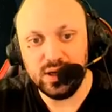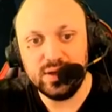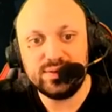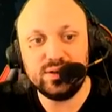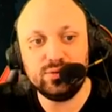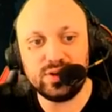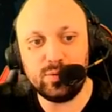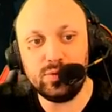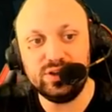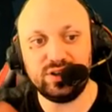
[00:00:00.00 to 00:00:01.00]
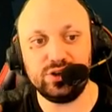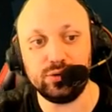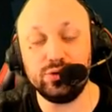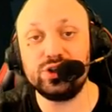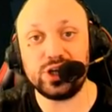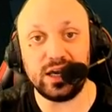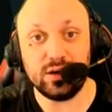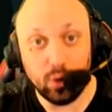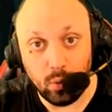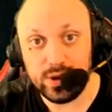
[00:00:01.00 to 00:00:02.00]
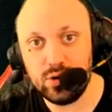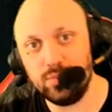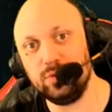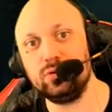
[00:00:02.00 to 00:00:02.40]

c'est tout simplement les dirigeants de chaque royaume.